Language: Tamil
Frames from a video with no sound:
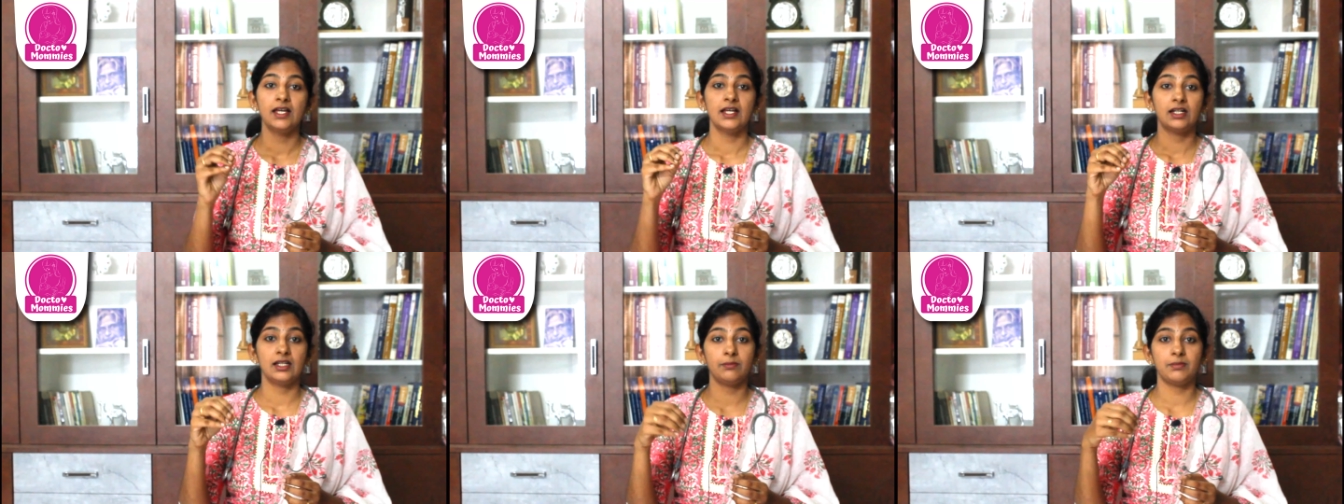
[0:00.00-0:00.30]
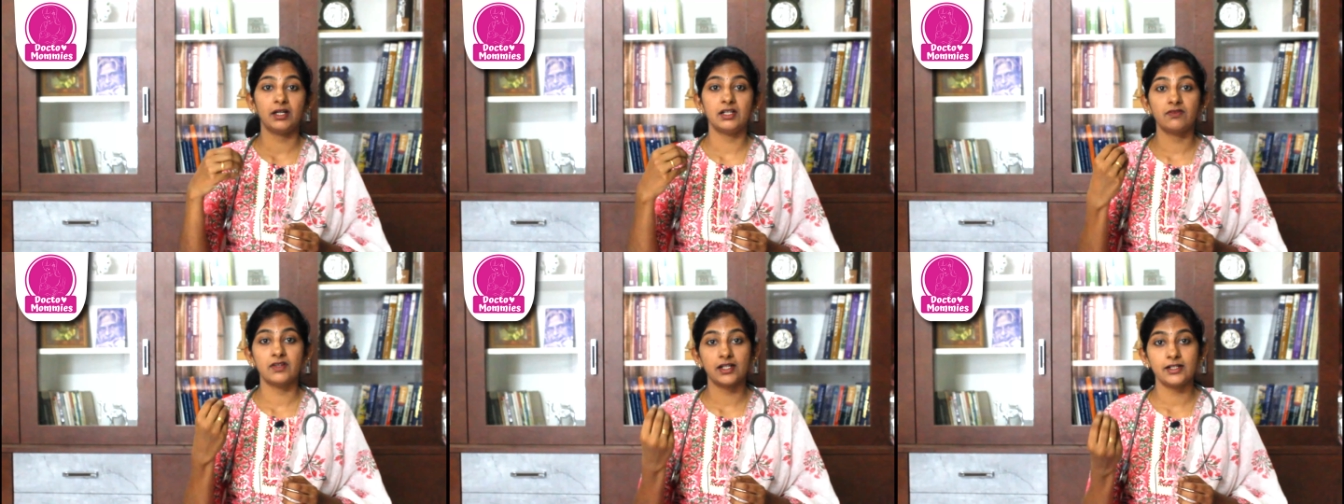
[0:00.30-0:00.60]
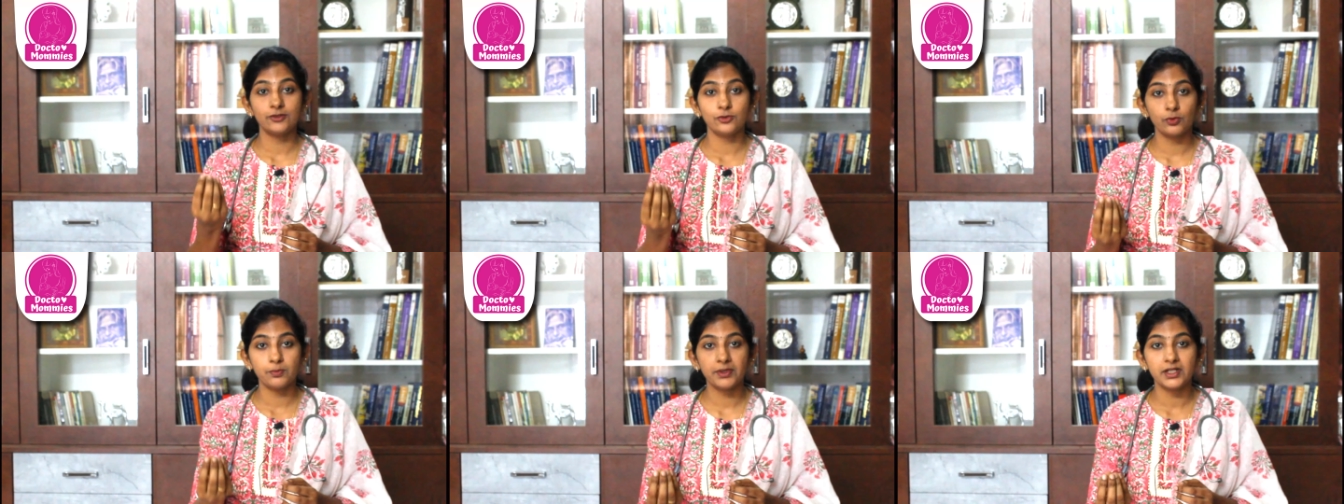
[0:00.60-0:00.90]
நீ பாரு
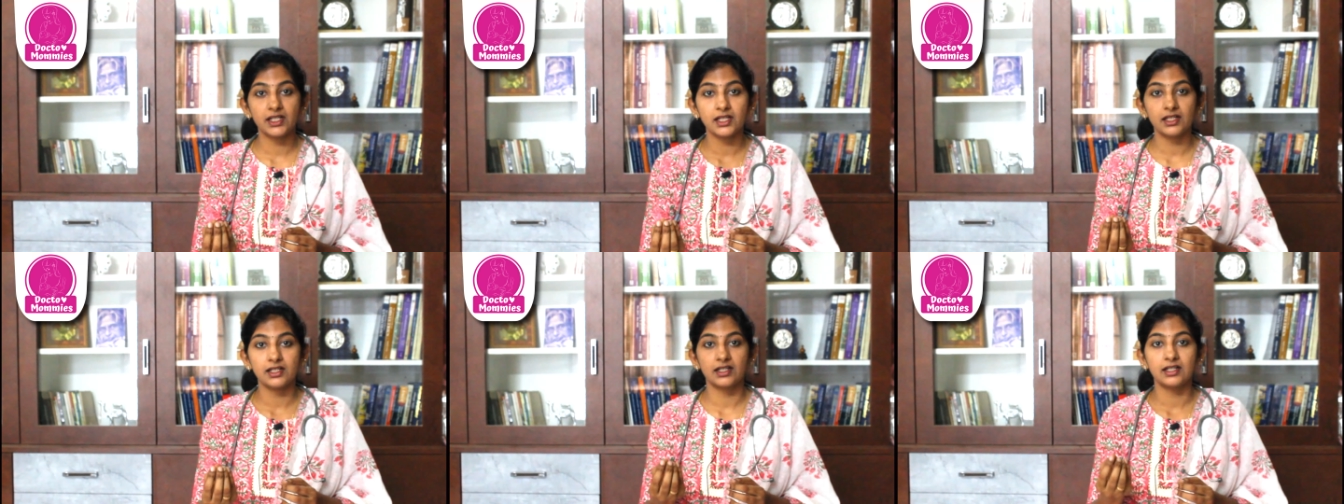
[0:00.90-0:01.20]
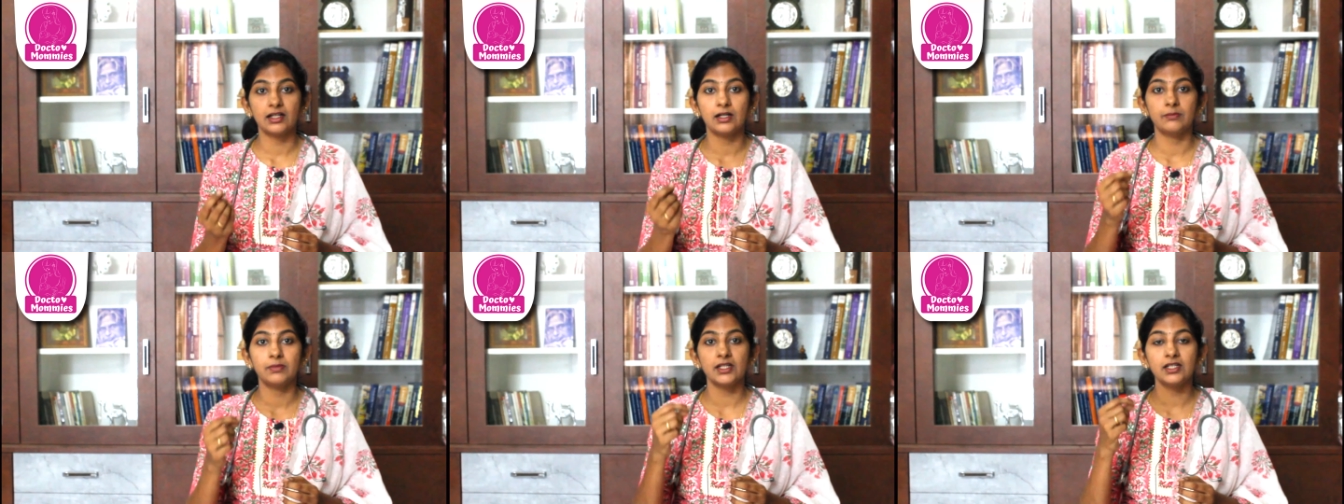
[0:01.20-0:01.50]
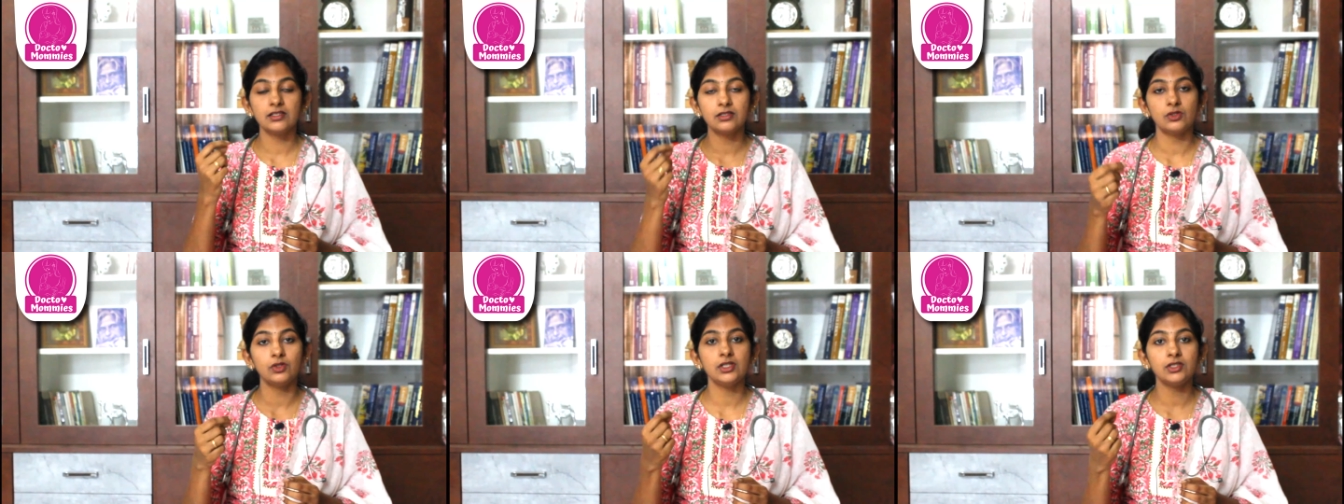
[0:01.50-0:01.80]
விரல் சூப்பிட்டே இருக்க
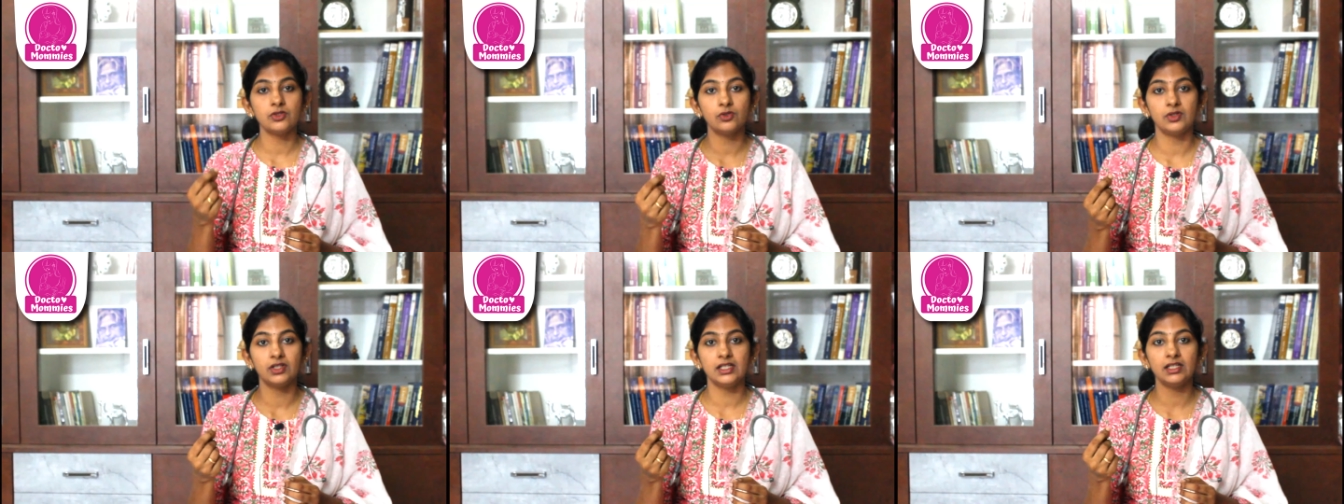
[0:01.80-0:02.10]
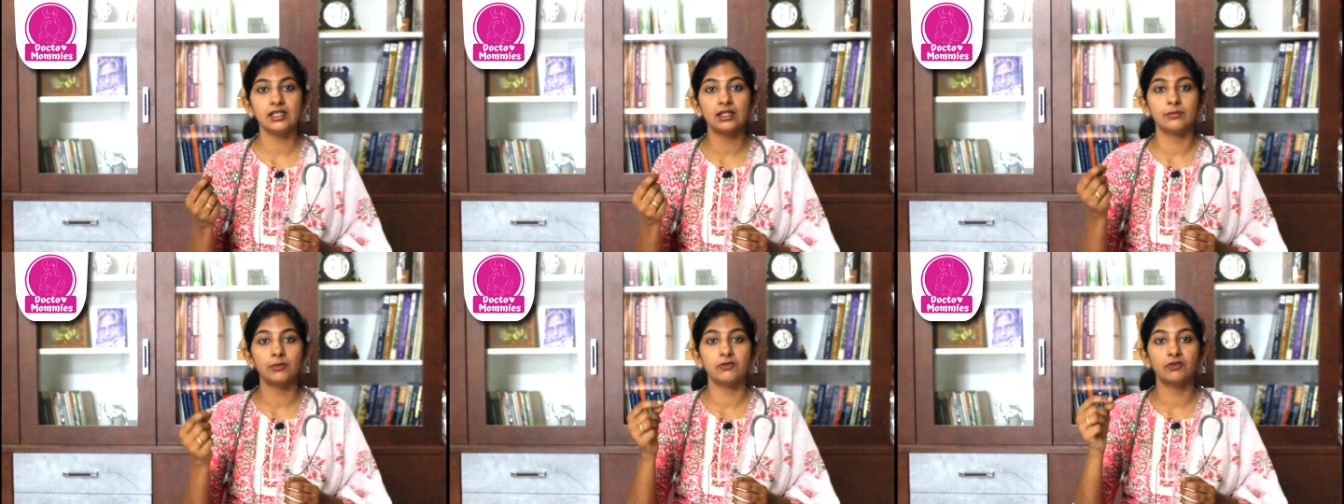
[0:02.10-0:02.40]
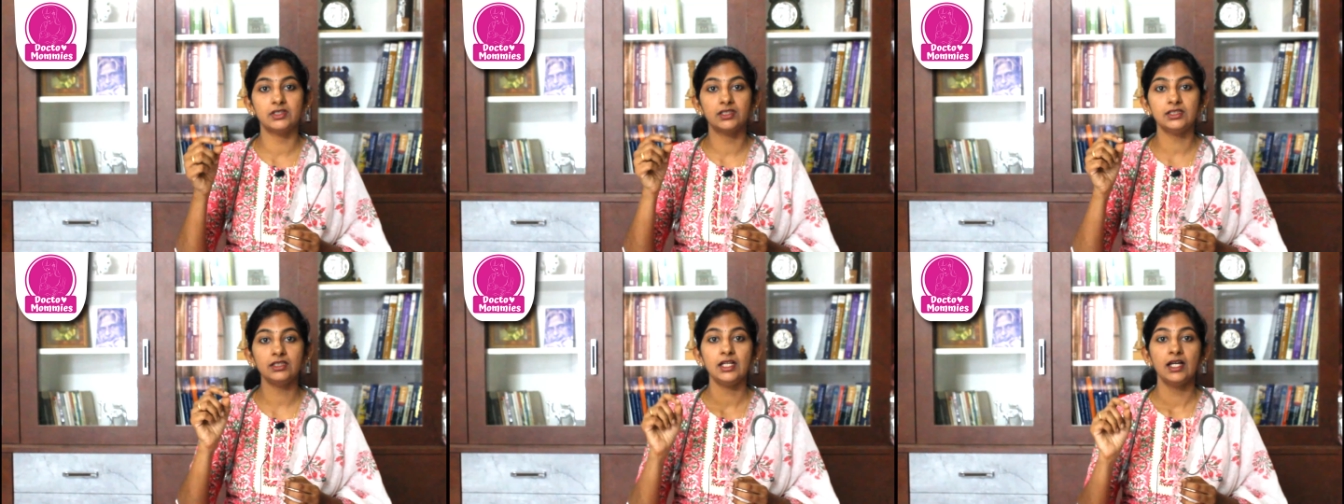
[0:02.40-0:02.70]
அப்படின்னு சொல்லி சொல்லி நம்ம
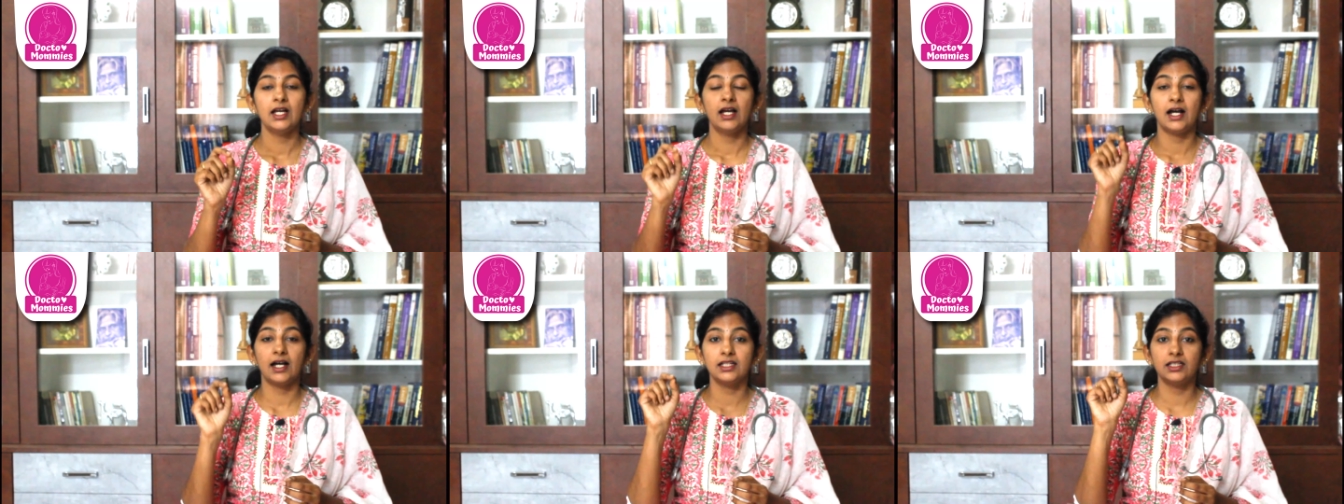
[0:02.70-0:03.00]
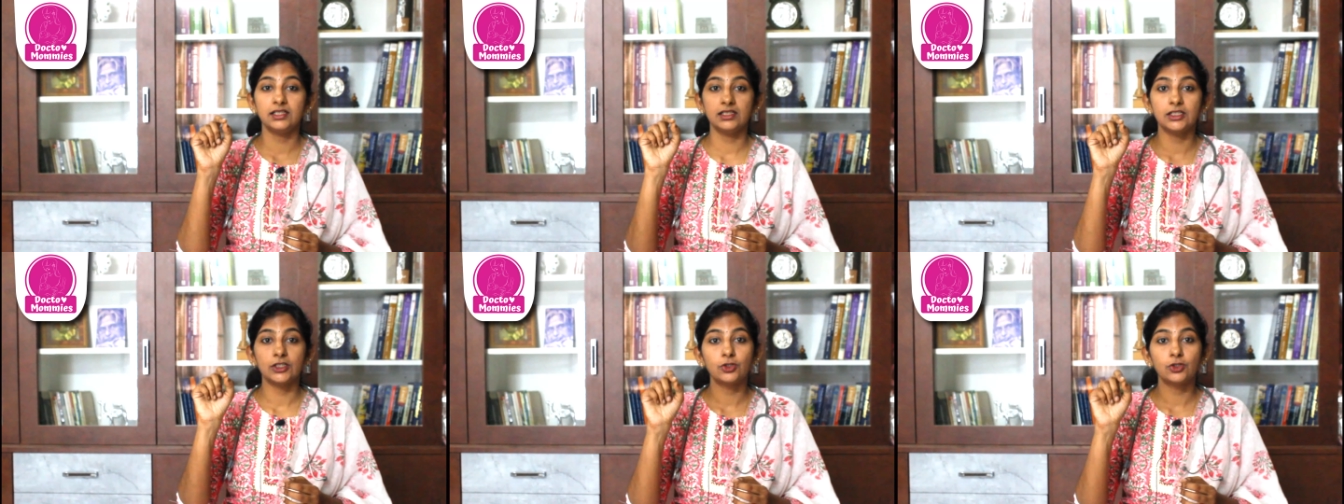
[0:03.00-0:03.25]
வந்து அது